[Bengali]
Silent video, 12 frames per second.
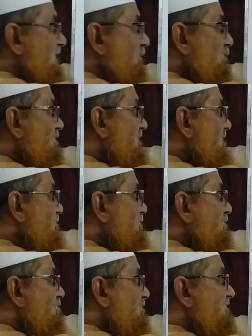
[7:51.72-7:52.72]
এখানেও
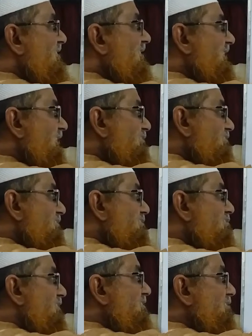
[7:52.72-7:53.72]
কার্বন দুইটা হাইড্রোজেন
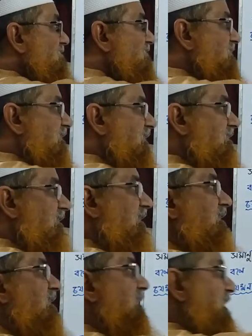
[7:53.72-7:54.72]
ছয়টা অক্সিজেন একটা
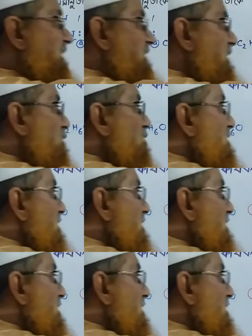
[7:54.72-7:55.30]
এখানেও